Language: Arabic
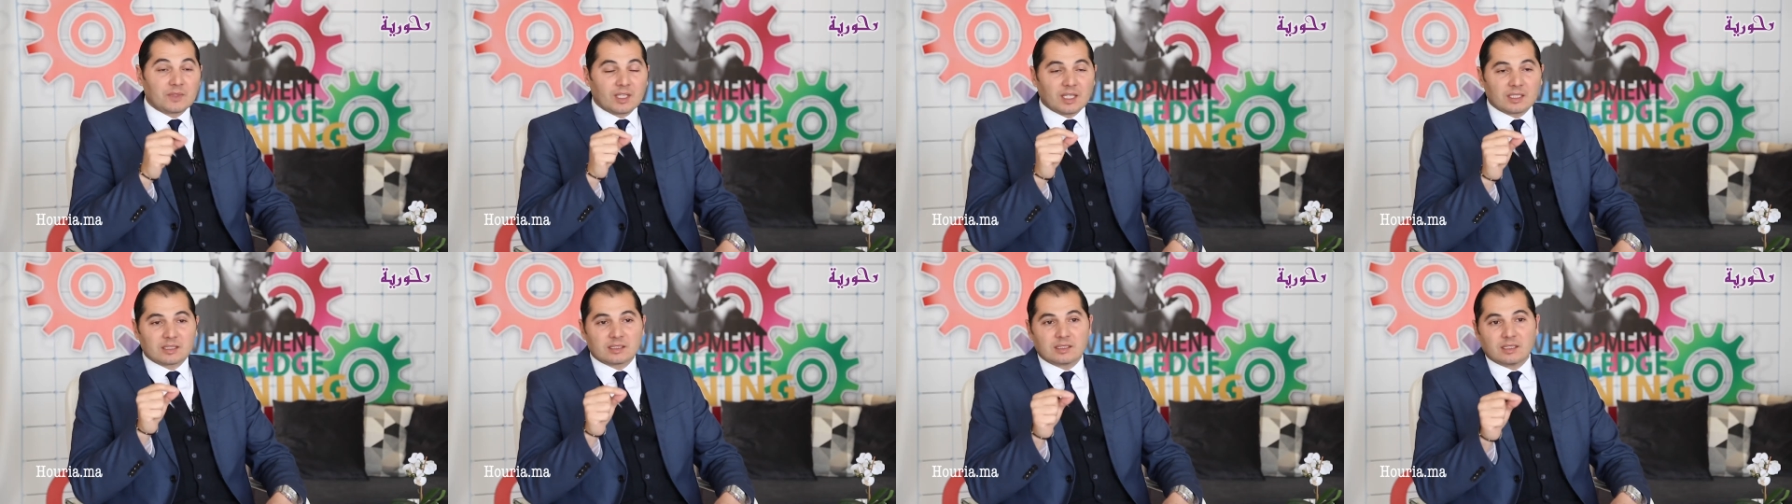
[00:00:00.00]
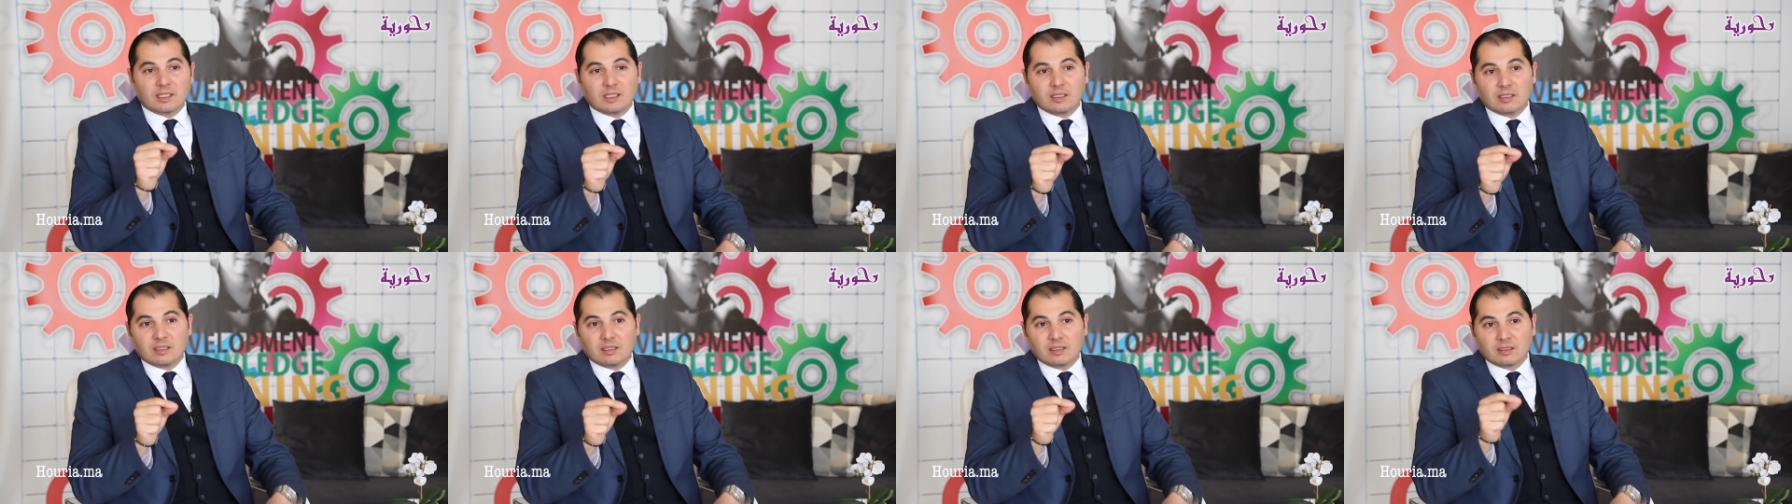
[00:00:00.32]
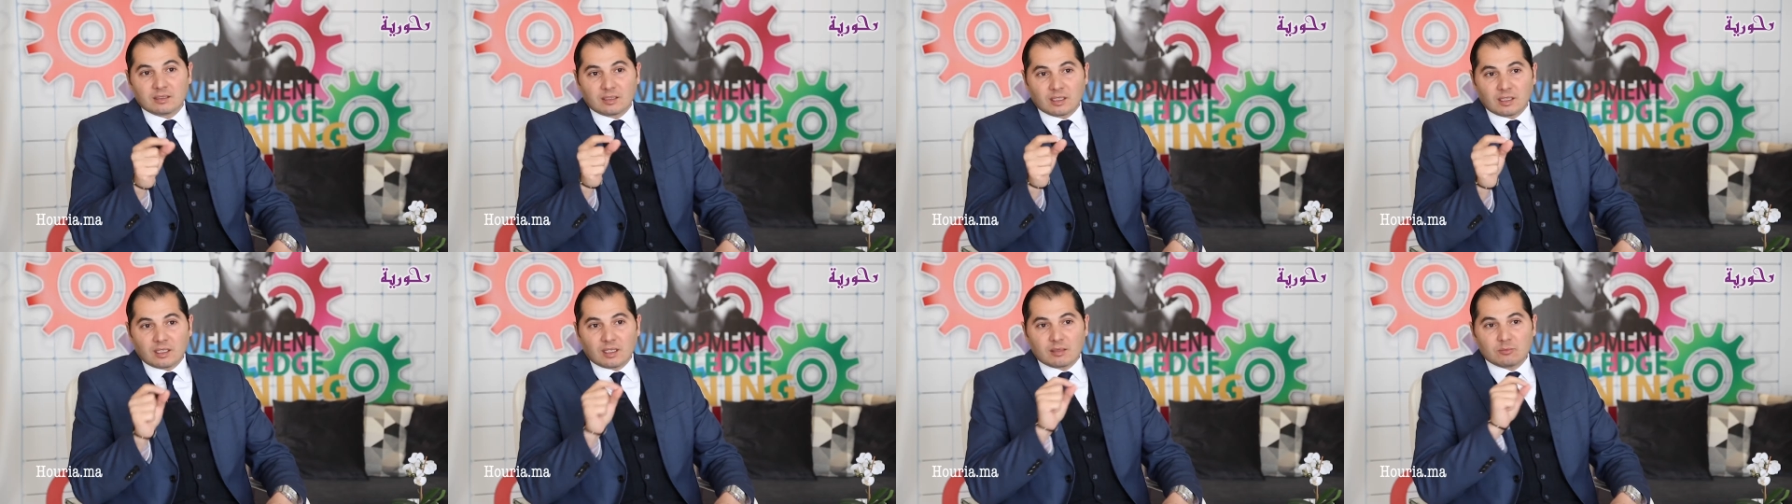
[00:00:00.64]
خصني
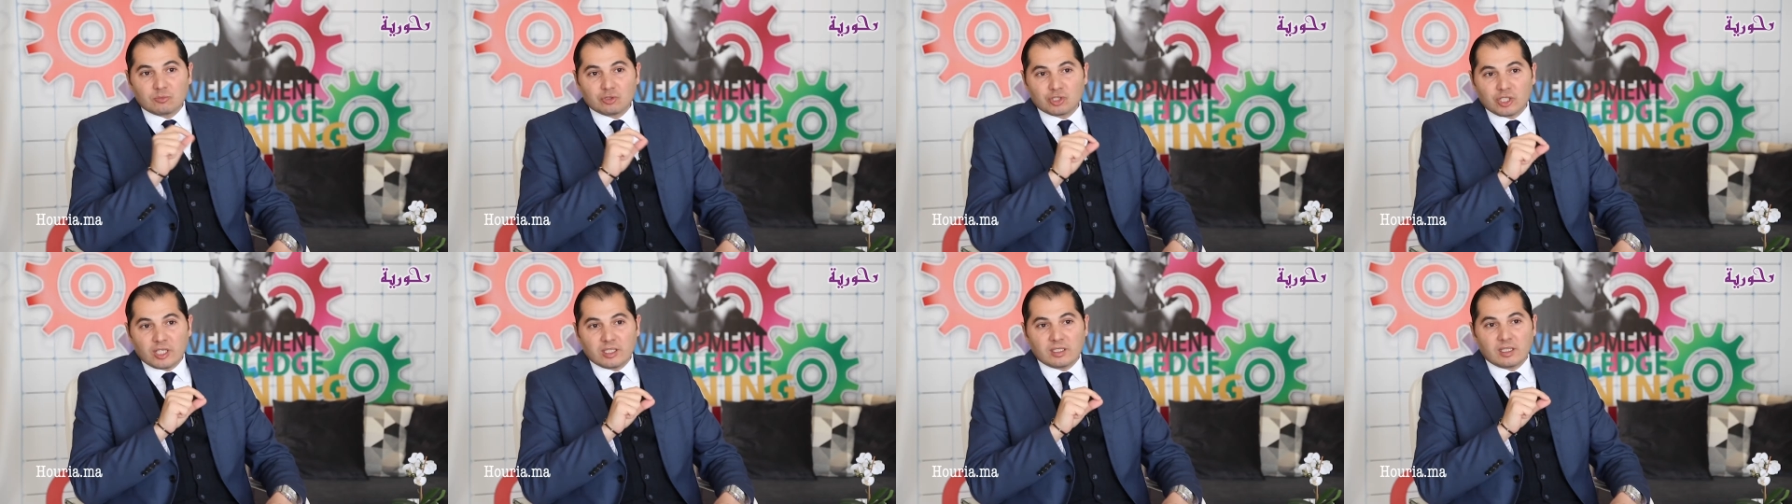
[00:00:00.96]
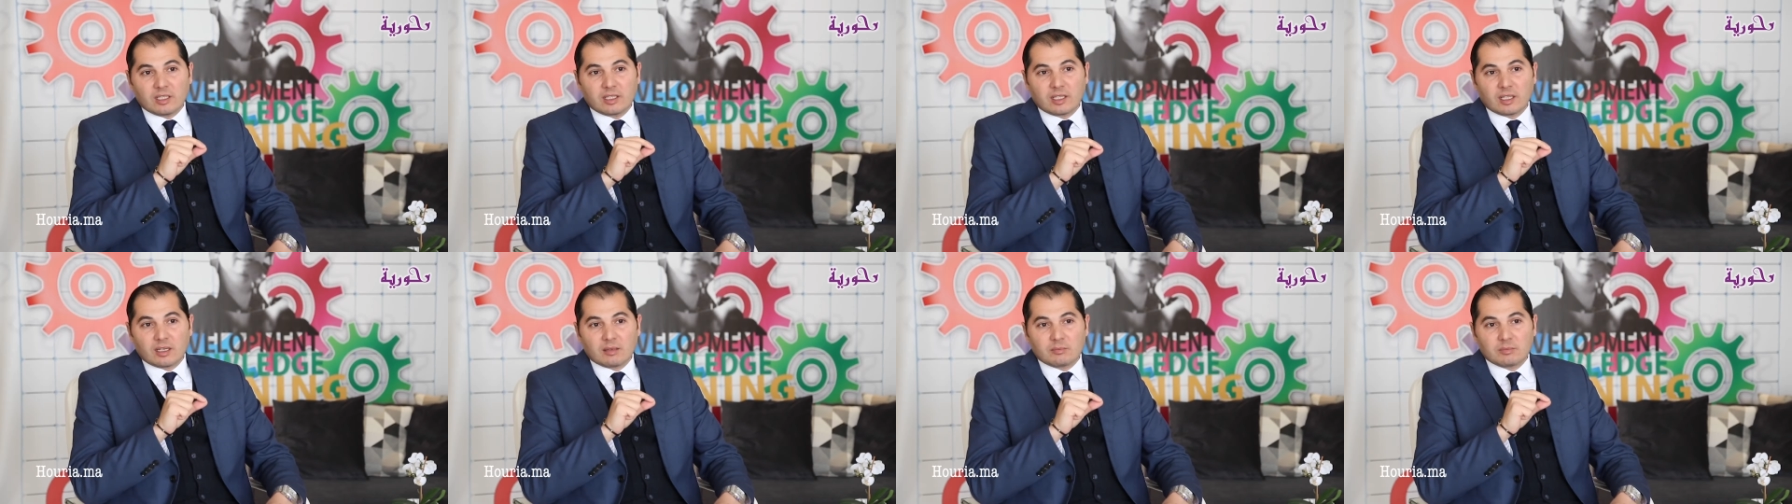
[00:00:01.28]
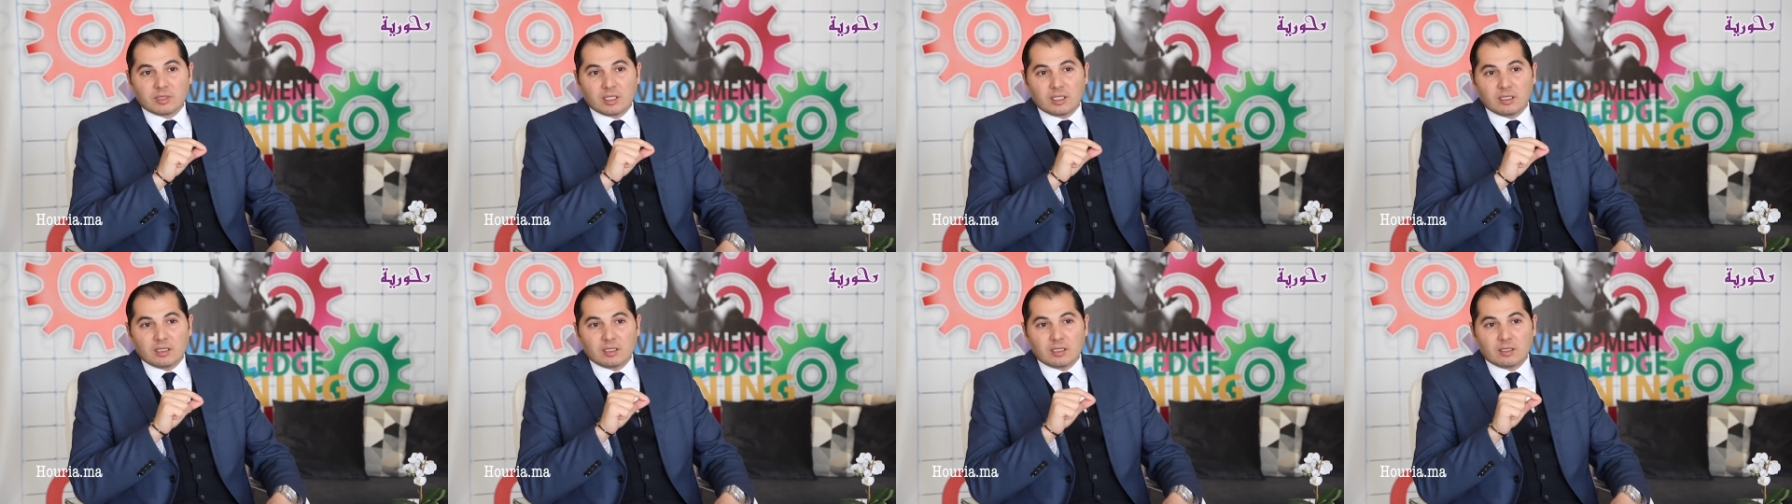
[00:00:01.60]
نذكر مشاهدي الكرام
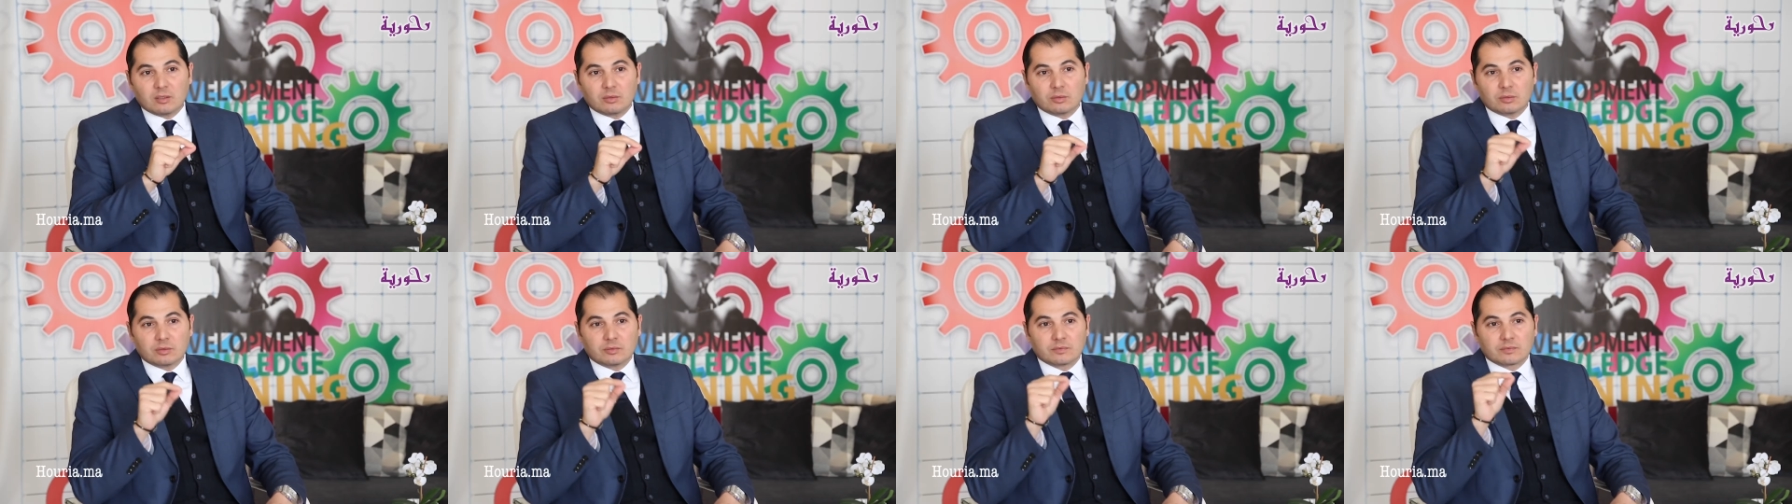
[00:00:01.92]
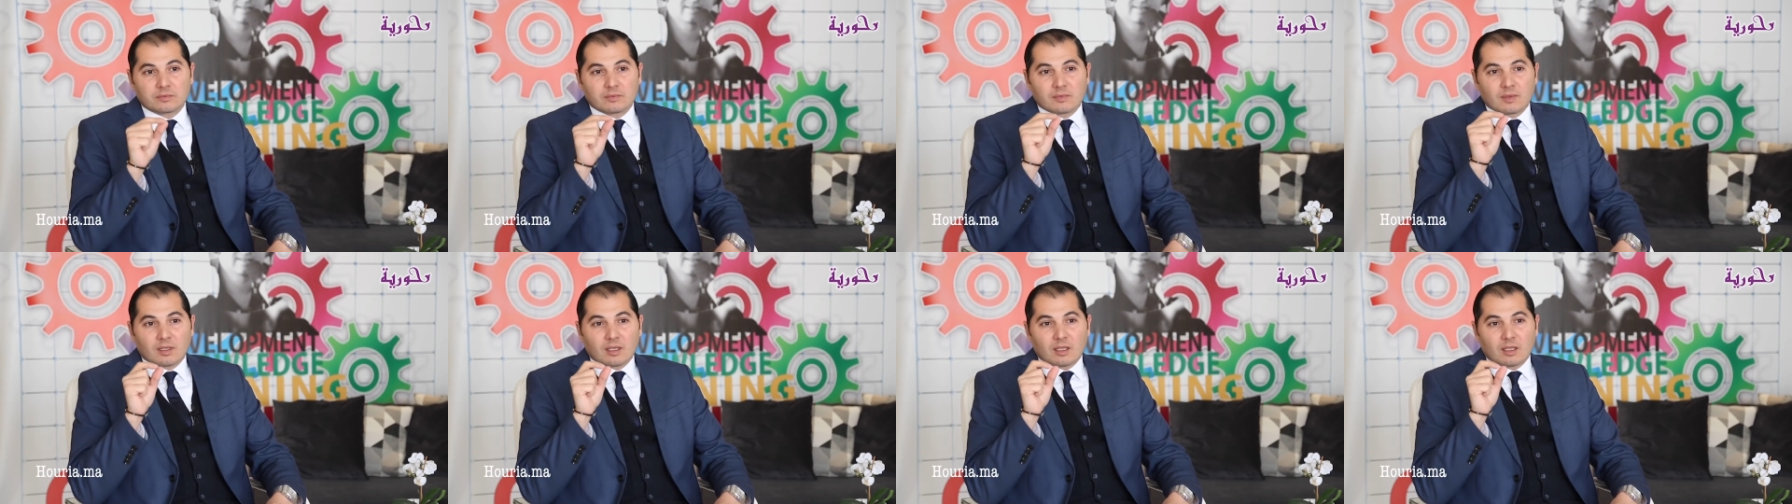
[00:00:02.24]
بانه